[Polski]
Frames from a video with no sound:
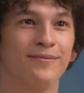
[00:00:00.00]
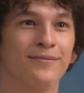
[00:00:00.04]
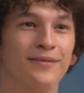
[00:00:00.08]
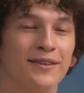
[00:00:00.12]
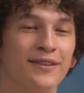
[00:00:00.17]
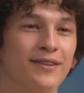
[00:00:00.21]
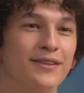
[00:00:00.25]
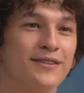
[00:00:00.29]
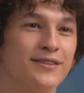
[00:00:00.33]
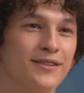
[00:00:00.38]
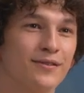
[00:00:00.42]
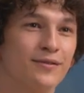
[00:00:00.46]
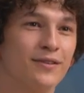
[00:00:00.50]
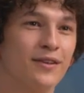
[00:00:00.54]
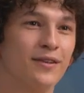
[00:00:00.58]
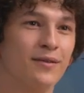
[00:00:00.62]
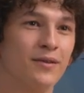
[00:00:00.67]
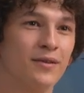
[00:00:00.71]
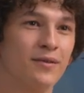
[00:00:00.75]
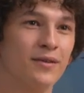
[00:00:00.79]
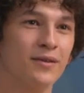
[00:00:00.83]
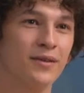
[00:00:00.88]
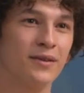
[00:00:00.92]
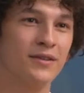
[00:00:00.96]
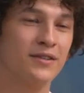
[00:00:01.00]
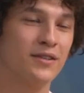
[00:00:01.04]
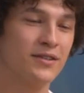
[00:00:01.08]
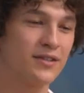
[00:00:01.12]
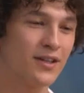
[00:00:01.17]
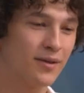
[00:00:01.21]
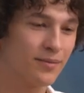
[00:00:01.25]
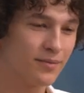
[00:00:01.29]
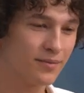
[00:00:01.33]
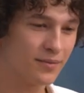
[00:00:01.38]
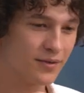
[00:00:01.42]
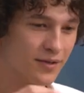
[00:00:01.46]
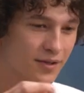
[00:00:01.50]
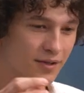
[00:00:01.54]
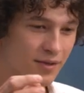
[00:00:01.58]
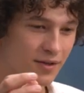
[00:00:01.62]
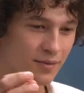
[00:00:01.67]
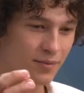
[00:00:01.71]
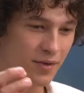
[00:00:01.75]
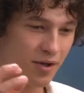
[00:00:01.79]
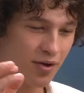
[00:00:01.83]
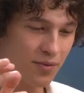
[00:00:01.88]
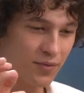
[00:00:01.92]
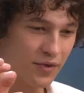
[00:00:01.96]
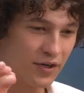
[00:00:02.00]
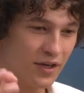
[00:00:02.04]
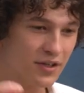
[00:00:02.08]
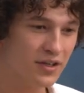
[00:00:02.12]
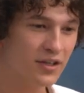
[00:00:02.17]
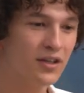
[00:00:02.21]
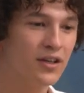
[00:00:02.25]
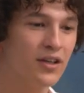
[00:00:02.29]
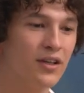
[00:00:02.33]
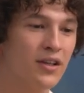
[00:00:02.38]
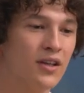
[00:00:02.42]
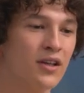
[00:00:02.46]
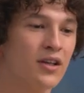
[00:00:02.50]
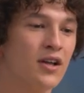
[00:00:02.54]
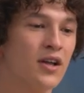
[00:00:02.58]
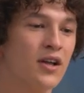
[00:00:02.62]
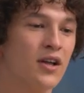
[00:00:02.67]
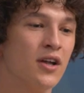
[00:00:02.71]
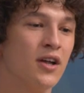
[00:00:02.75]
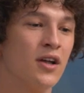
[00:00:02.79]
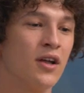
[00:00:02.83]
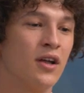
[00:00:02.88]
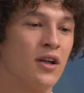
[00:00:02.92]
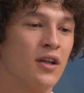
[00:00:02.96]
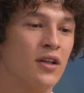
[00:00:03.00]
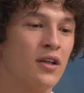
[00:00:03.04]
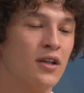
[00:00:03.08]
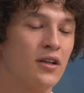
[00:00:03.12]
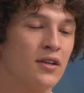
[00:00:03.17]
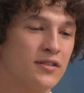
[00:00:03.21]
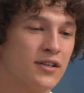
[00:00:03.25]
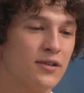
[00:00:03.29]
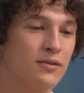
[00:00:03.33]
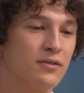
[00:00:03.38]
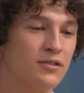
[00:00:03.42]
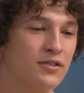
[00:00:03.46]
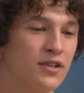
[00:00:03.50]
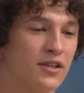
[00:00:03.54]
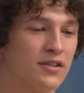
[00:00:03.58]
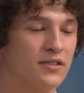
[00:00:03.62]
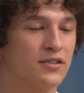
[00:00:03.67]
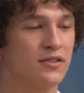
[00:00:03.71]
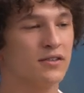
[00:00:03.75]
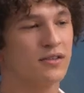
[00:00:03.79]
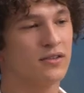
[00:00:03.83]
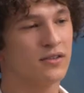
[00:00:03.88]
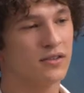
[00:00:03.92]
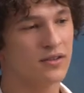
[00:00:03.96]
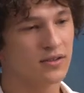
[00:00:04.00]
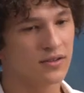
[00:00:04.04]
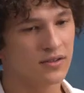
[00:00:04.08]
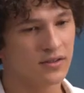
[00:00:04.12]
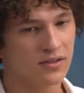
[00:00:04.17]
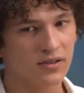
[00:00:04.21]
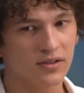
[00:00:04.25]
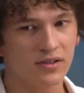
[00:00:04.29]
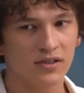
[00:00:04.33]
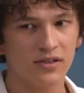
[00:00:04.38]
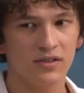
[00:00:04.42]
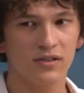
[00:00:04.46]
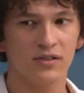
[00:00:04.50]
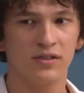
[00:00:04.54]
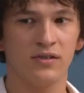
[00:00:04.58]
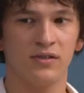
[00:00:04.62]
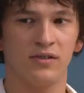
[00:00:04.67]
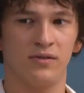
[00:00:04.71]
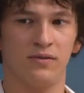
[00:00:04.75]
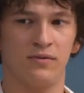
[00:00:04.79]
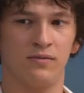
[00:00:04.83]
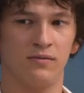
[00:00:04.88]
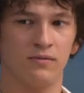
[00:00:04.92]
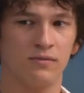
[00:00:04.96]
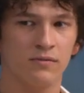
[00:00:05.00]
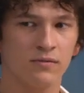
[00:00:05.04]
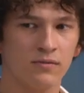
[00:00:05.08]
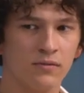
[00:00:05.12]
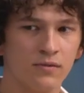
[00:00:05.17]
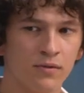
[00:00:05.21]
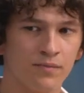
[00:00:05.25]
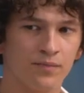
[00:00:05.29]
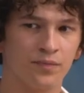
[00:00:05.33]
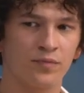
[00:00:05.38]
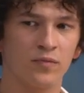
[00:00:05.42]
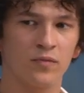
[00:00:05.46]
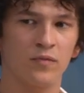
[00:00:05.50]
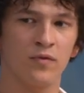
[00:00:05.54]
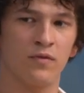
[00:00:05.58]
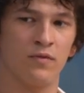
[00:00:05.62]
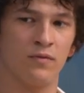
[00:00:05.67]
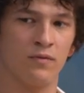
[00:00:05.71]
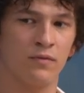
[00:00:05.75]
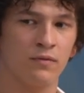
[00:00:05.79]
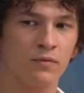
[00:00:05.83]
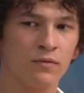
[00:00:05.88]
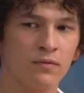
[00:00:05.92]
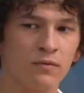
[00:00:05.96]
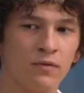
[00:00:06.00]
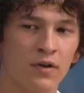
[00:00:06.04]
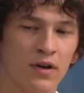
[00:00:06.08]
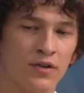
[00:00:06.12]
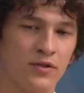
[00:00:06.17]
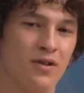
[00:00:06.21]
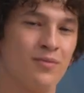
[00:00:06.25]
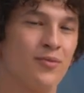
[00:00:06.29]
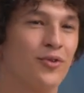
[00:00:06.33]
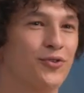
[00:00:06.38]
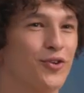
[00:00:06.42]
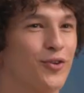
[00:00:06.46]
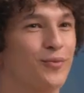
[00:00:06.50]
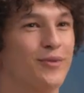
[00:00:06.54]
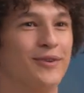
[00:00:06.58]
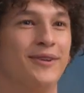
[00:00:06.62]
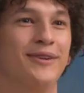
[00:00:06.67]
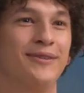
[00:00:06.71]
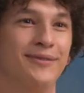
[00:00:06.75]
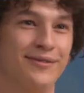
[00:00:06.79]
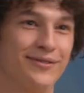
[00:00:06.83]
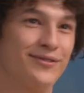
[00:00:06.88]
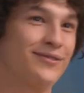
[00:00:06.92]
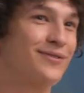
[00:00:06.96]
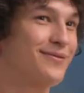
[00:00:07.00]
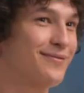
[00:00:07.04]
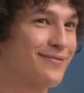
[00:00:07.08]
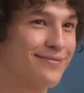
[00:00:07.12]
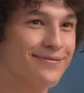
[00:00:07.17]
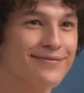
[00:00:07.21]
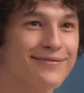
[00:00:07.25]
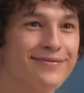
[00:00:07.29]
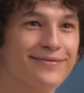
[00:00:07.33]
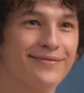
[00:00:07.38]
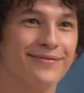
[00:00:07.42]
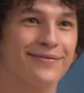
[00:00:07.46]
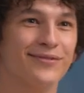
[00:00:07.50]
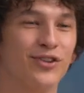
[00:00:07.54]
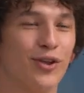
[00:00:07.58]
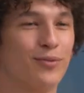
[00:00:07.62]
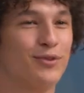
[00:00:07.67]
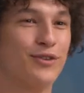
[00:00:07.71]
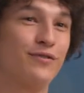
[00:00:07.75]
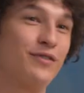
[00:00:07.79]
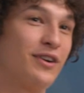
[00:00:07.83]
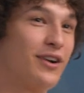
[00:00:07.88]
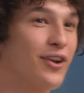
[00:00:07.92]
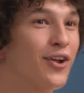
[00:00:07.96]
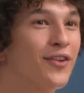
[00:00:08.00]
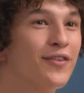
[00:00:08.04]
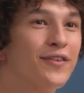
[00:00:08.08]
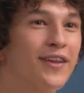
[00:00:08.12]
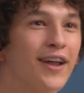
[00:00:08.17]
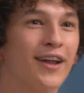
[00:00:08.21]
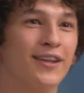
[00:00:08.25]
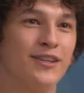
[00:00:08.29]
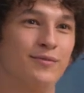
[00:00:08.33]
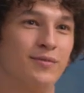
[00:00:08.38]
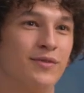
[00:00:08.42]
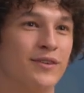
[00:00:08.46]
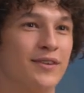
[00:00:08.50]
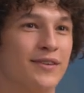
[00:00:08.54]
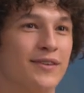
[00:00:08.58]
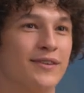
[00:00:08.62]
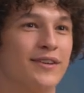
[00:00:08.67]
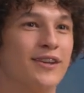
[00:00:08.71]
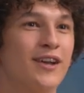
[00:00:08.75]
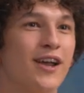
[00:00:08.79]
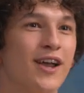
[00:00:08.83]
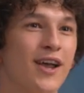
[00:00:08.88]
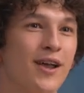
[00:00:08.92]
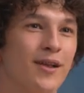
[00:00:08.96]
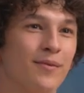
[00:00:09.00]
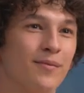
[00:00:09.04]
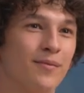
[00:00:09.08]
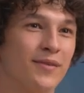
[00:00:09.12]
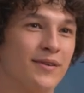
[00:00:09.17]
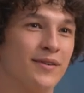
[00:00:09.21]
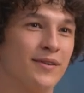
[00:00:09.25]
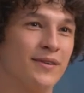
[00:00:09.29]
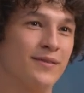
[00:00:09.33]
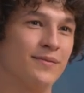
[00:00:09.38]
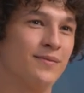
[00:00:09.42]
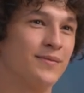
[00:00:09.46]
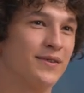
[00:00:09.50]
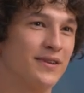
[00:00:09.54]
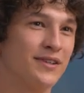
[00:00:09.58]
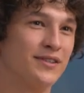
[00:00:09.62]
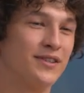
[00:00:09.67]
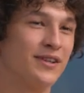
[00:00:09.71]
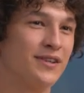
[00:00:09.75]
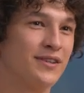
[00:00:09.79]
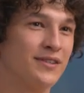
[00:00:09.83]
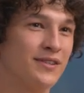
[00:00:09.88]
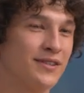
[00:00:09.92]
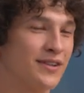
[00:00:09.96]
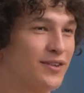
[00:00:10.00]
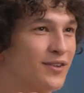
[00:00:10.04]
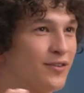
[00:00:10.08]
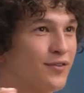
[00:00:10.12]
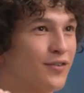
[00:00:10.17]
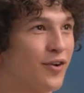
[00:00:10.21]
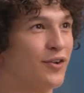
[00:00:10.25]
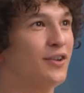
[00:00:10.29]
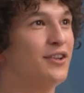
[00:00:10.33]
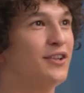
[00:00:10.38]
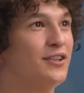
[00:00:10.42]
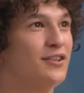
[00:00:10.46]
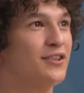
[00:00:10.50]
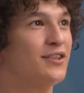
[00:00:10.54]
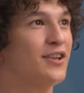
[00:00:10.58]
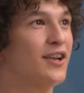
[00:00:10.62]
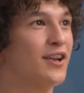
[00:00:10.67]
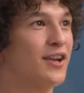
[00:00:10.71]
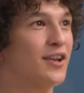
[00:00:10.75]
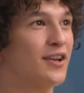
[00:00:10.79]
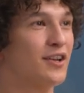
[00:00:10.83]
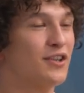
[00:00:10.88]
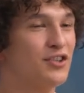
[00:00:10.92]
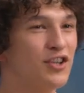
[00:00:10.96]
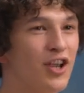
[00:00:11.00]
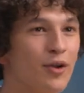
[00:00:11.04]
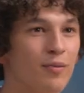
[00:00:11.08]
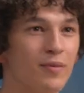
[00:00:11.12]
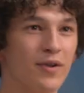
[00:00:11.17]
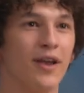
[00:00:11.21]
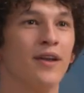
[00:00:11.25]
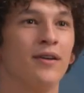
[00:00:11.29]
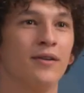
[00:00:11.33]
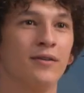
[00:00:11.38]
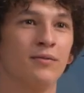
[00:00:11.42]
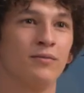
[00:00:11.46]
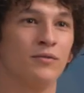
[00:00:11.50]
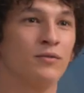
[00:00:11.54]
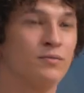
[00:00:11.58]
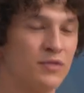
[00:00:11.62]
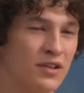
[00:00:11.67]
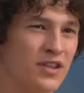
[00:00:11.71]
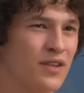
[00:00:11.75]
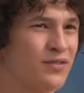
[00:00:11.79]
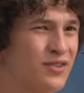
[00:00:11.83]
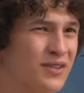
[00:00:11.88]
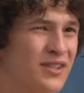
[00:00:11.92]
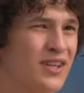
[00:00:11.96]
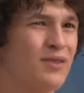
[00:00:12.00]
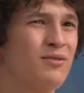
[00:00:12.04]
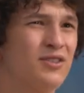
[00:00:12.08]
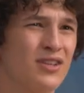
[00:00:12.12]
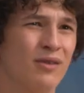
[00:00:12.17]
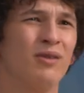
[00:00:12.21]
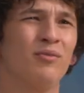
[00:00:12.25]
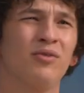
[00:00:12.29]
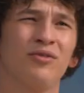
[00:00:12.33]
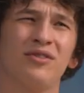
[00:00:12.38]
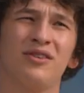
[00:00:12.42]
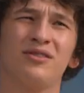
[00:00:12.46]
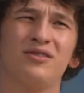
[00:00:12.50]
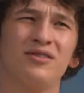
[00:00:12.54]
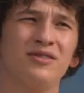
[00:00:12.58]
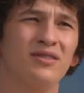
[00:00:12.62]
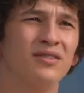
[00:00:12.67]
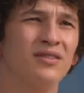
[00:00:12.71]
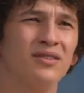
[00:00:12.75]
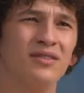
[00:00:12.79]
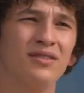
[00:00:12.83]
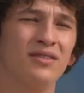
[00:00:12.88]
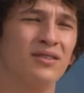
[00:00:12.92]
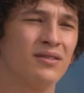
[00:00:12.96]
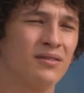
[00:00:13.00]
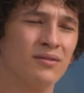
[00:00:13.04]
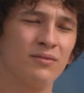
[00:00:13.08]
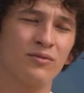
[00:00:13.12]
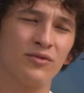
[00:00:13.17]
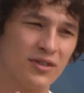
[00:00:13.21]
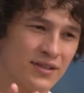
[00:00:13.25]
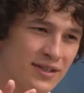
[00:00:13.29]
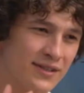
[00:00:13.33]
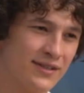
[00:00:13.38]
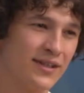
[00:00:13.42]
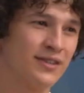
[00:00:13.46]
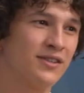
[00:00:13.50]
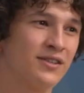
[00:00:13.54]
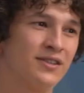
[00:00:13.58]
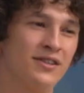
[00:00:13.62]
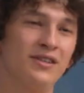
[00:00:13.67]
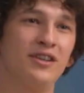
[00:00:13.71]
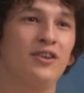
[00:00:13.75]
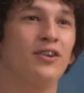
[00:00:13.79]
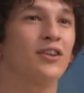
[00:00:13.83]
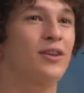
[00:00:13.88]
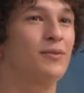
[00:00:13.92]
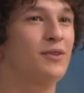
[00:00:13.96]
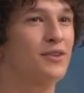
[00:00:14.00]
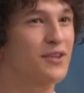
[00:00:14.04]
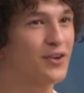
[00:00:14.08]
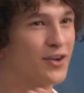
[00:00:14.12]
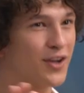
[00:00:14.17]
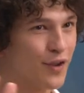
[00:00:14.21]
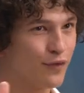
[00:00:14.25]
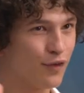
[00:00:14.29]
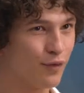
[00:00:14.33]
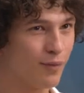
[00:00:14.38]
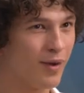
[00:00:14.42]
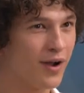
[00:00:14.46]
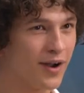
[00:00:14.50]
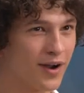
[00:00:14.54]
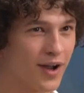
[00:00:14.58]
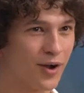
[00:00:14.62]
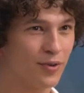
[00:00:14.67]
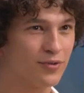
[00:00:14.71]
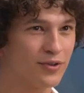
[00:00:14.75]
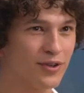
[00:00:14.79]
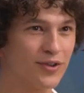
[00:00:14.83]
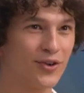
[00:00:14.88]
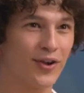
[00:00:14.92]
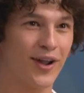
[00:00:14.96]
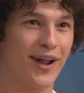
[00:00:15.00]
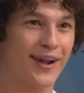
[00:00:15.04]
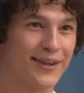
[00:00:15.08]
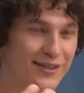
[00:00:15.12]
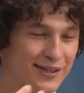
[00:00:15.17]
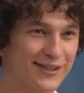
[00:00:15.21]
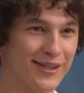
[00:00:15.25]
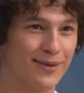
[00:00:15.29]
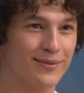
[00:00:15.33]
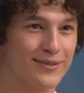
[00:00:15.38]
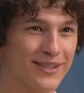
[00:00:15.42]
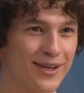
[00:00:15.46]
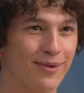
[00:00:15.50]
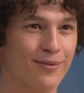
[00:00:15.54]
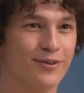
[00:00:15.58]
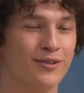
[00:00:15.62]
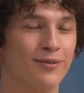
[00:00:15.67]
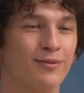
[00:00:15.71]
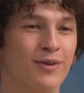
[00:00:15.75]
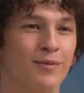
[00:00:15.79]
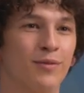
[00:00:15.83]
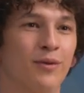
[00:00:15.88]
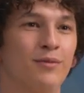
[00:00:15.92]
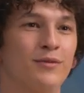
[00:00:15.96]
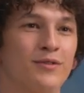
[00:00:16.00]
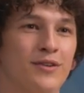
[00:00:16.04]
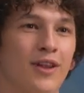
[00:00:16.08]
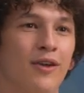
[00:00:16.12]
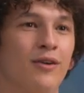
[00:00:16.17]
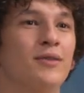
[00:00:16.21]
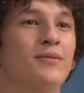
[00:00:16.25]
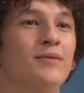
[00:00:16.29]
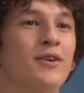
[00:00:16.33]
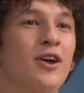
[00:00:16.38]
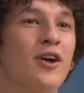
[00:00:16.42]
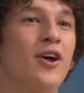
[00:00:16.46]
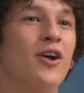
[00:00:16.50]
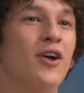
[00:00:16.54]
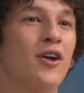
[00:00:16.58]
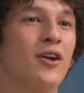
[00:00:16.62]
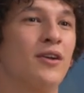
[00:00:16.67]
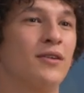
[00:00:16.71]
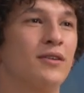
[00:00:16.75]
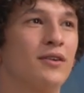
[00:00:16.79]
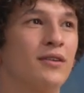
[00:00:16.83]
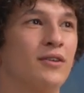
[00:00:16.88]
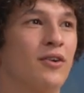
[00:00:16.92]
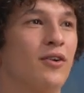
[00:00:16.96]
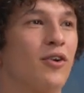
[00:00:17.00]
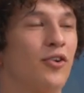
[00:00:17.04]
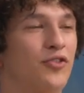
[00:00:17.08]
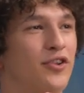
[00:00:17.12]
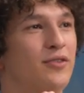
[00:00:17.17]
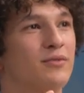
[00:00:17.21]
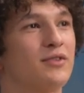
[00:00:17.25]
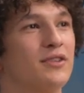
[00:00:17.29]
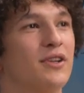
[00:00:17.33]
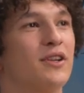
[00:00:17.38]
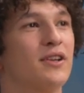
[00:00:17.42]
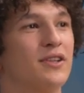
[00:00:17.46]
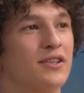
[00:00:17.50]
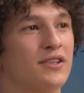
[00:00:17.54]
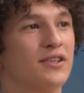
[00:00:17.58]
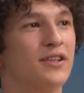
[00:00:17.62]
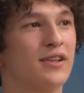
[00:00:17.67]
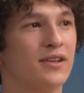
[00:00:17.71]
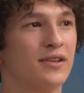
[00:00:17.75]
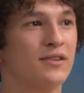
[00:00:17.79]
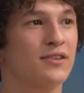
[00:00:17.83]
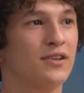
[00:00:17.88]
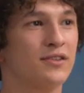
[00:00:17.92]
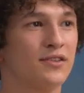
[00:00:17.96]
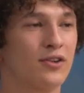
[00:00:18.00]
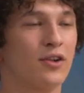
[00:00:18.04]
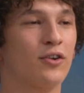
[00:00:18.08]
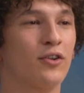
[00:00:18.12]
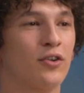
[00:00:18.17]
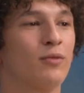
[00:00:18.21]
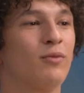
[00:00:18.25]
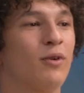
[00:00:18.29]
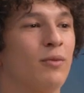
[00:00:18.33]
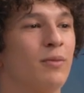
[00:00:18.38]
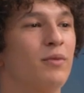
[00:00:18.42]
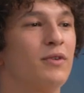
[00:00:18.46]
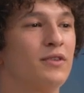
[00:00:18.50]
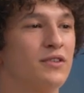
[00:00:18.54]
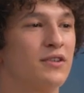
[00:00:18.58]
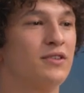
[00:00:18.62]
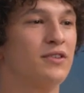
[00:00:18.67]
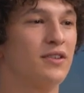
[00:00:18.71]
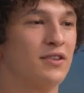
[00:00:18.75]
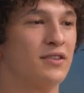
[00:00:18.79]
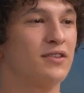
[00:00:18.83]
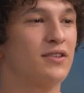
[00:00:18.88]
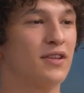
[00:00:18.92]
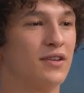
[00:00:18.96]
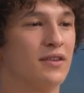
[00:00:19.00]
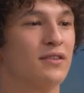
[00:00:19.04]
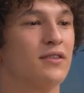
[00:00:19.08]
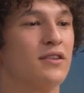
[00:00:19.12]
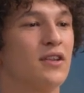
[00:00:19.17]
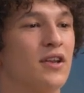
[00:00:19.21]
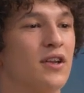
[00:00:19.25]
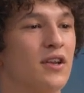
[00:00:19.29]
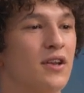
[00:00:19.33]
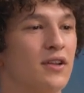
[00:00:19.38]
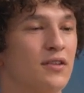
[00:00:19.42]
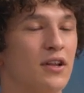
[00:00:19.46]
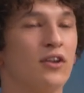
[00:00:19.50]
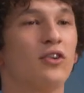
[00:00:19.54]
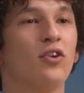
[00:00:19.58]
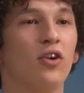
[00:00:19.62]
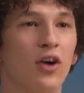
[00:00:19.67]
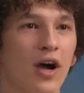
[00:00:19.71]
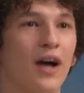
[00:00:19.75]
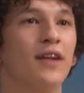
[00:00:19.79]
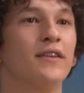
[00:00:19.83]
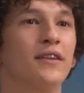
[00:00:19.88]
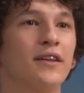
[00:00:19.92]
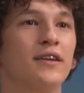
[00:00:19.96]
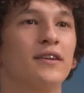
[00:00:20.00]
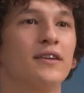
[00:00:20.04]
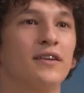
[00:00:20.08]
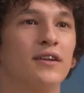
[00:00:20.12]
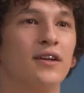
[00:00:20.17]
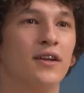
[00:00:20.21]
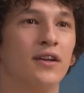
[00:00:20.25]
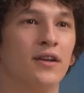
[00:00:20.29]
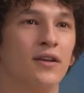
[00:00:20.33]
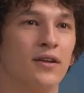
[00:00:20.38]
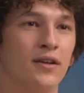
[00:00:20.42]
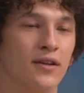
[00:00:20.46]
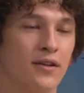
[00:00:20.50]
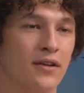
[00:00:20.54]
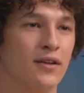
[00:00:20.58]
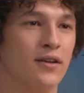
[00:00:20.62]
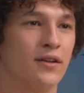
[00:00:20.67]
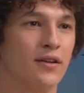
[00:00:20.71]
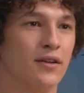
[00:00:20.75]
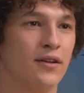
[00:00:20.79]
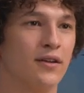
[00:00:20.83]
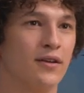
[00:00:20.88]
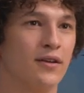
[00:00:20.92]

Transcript: Intensywnie y, gdzieś tam y, miałem treningi i cały czas y, gdzieś walczyłem o to, by dobrze wyglądać, by, by, by gdzieś zadowolić siebie, przede wszystkim siebie, bo też mm, muszę zaznaczyć, że nikt ode mnie tego nie wymagał, tylko ja gdzieś tam sam sobie pomyślałem o tym, że, że, że skoro to ma być gdzieś ten, ten kochanek e,